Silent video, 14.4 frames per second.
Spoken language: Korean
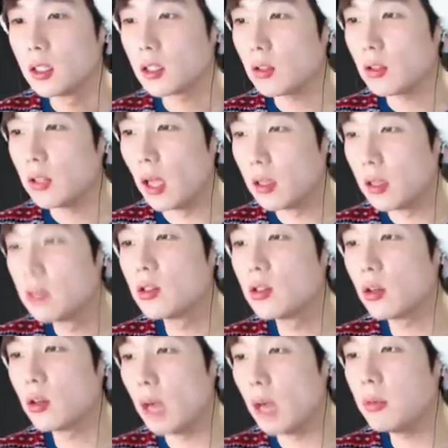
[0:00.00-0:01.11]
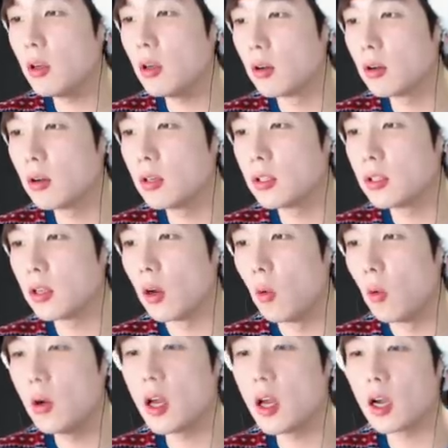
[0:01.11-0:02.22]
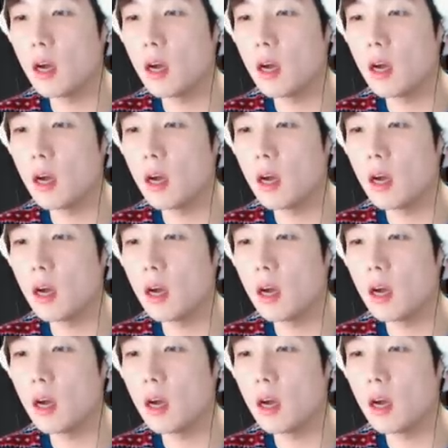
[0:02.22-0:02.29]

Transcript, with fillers: 네, 그쵸. 예비 열혈이세요. 올랜가요?